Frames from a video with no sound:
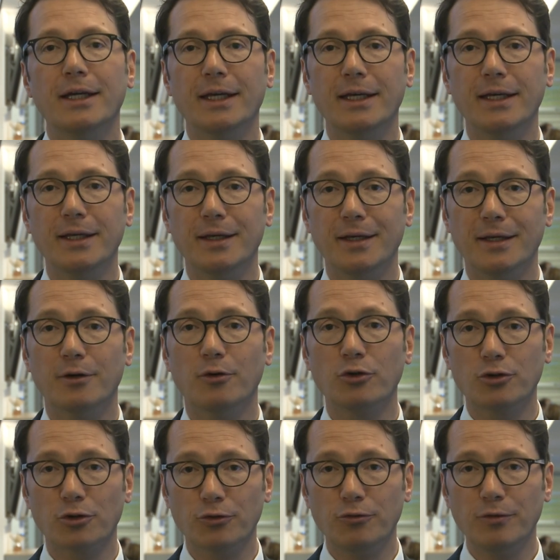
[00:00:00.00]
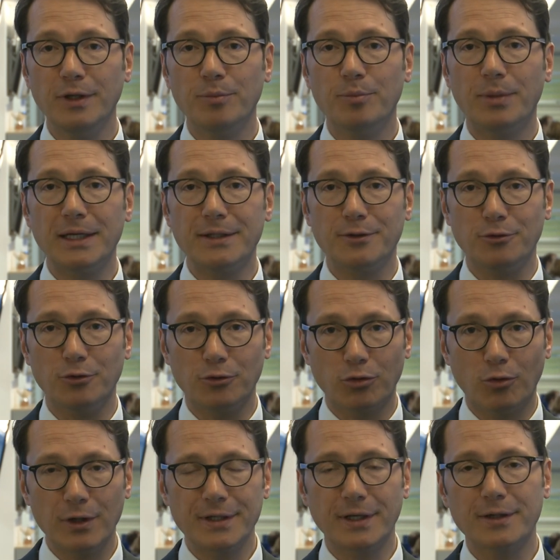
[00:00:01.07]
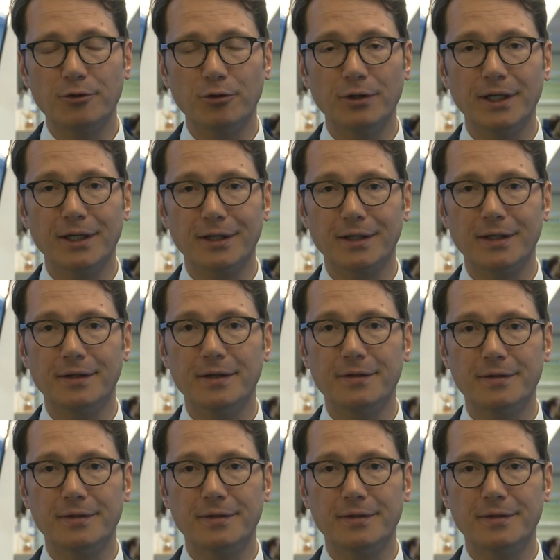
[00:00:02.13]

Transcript: et aujourd'hui passe de trois actionnaires qui étaient